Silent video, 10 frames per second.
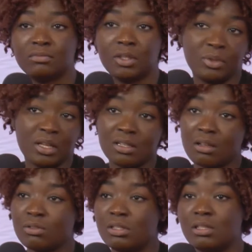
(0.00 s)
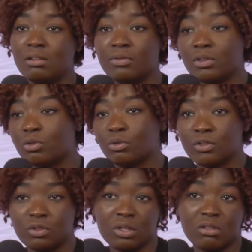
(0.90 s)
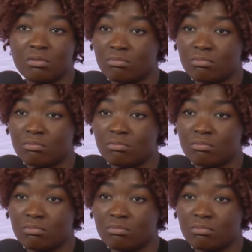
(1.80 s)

C'est peut-être ça aussi, en fin de compte, Françoise.